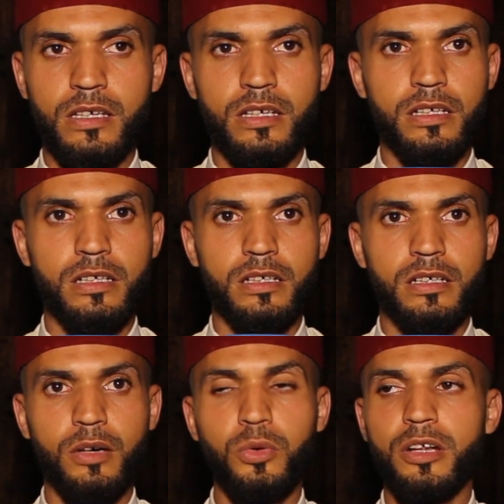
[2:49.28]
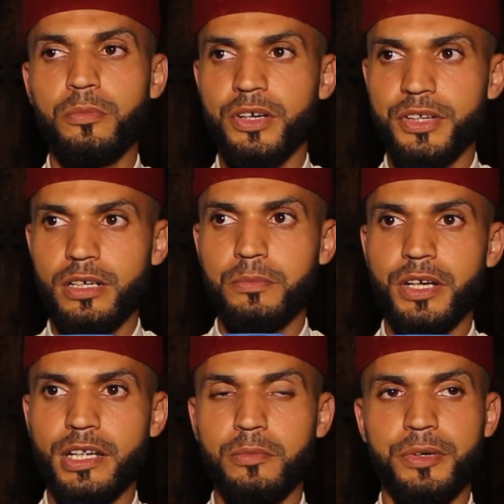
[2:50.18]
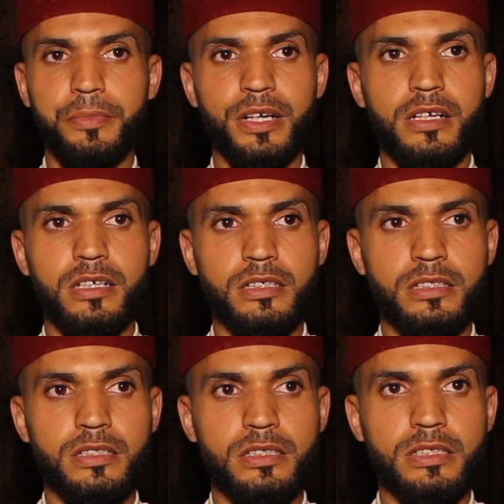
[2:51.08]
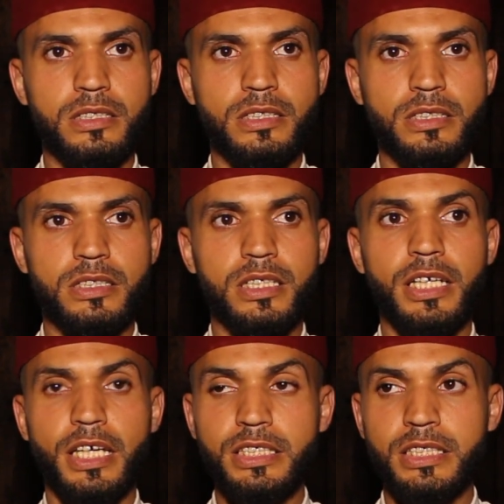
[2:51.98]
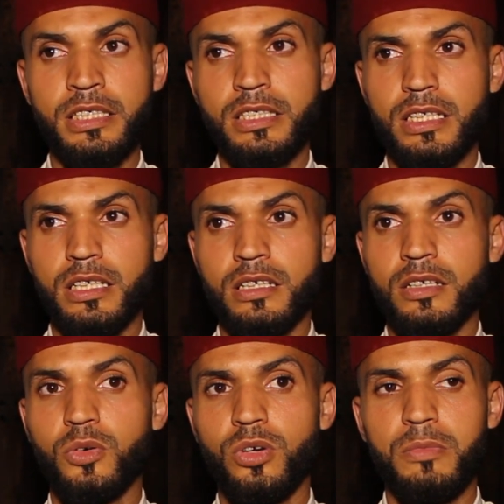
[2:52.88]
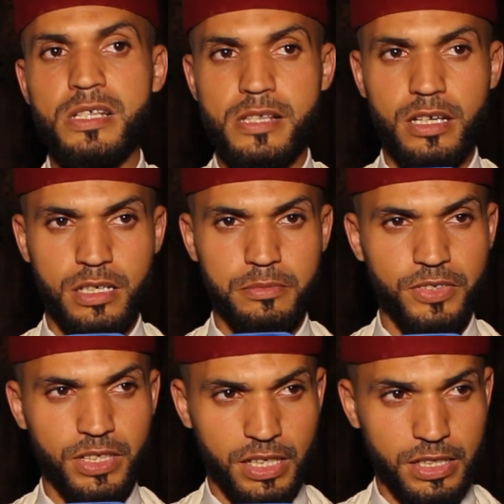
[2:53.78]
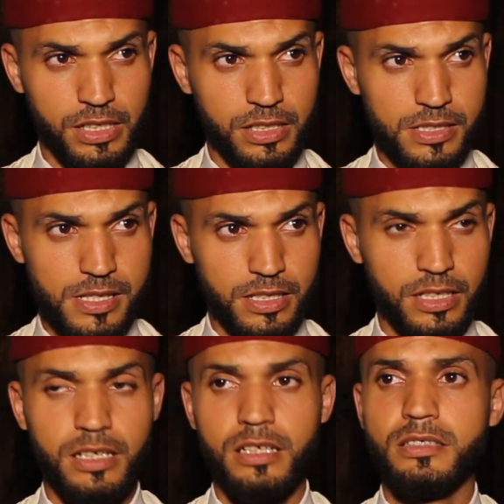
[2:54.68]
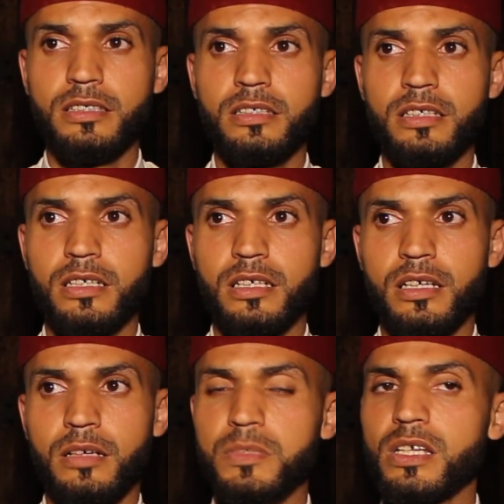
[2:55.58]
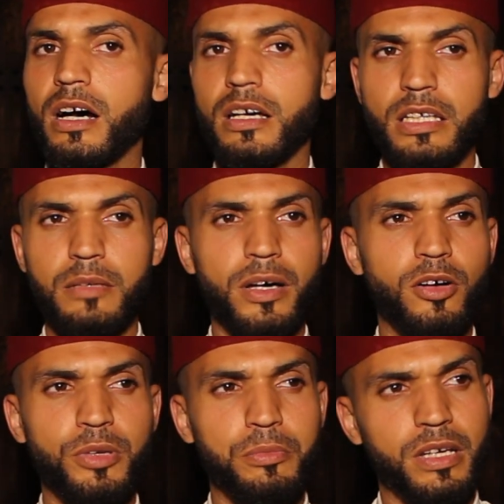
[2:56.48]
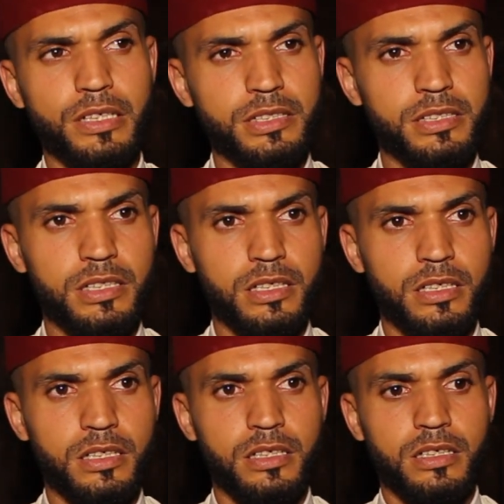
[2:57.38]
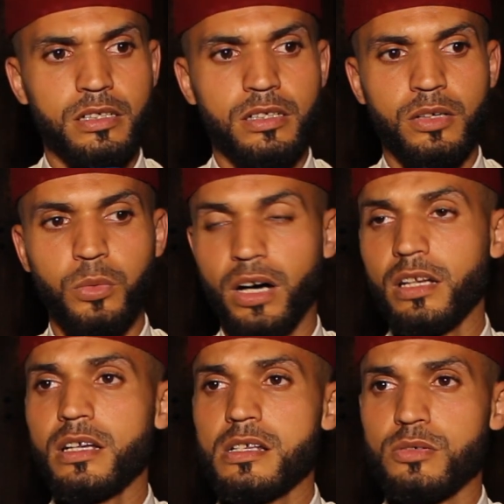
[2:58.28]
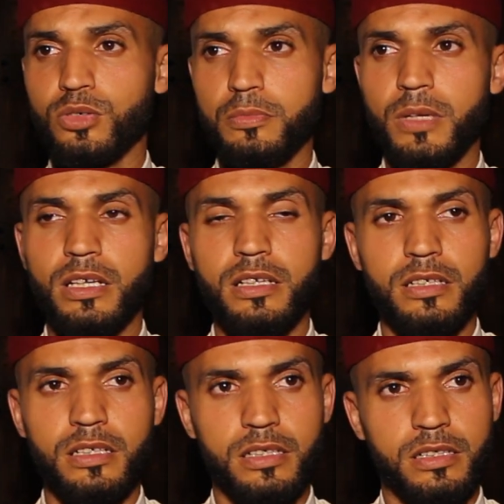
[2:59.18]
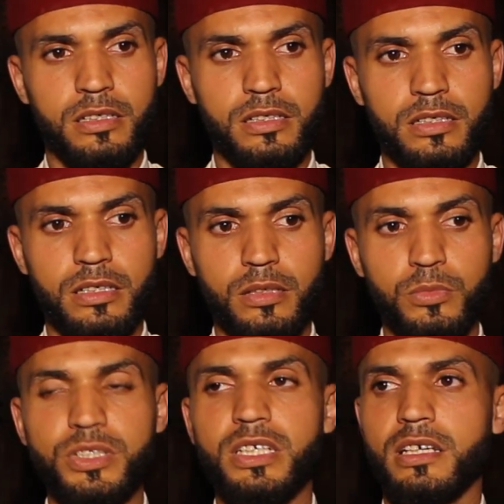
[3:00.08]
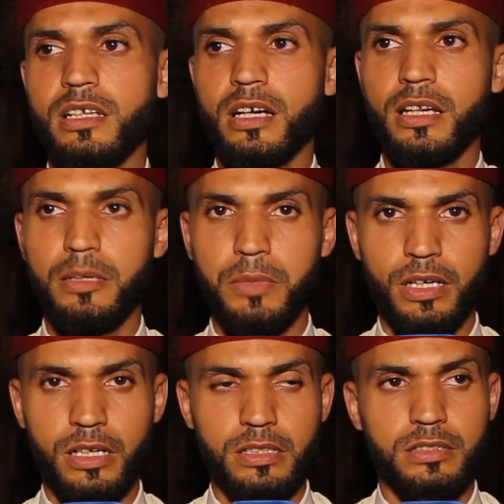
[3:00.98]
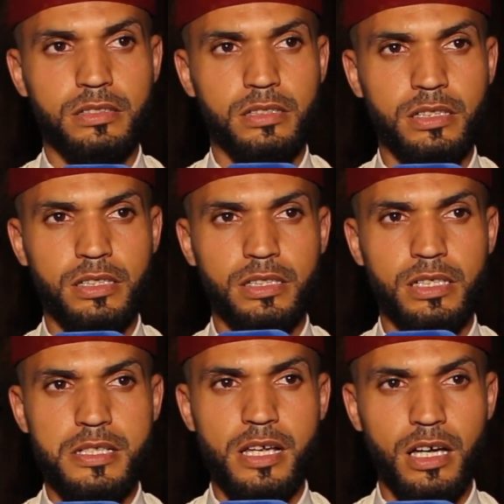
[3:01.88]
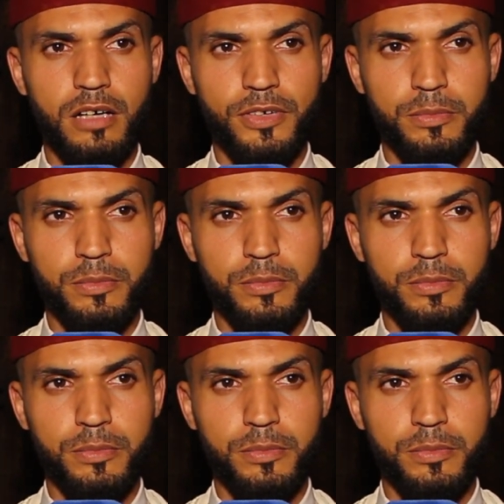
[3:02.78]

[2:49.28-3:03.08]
أه، اولا بعدا من هذا المنبر آه، كنحيي كل من ساهم في احياء هذه السهره هذه من قريب او من بعيد وعلى راسهم آه، المديريه الاقليميه للثقافه